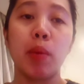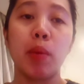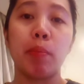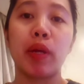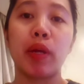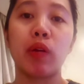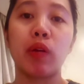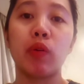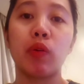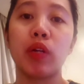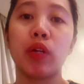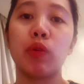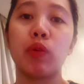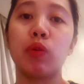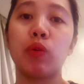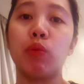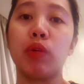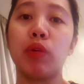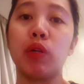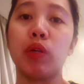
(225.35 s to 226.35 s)
Pero ngayong
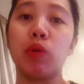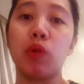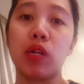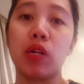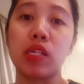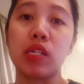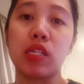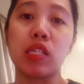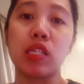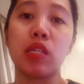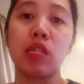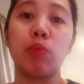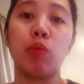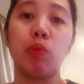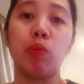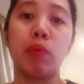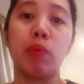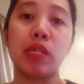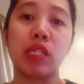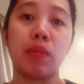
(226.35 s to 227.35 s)
uwi ko kasi
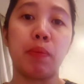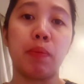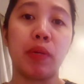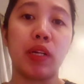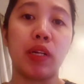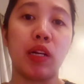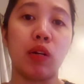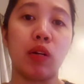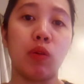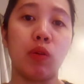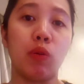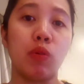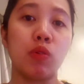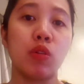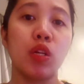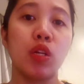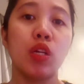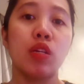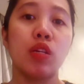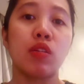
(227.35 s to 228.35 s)
Cebu Pacific ako.
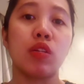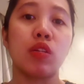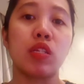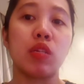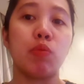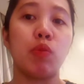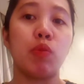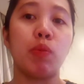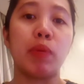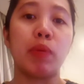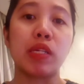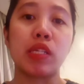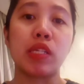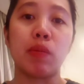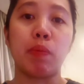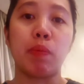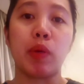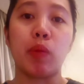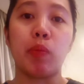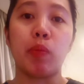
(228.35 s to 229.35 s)
Sa Cebu
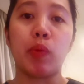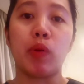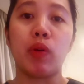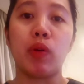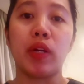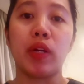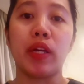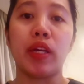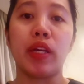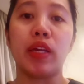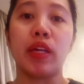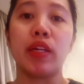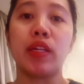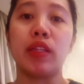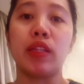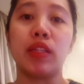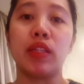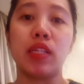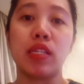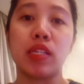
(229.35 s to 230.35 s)
Pacific po eh
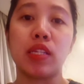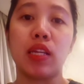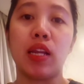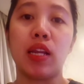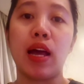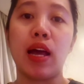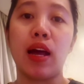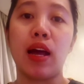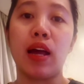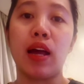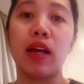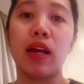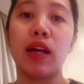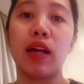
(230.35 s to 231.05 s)
hindi sila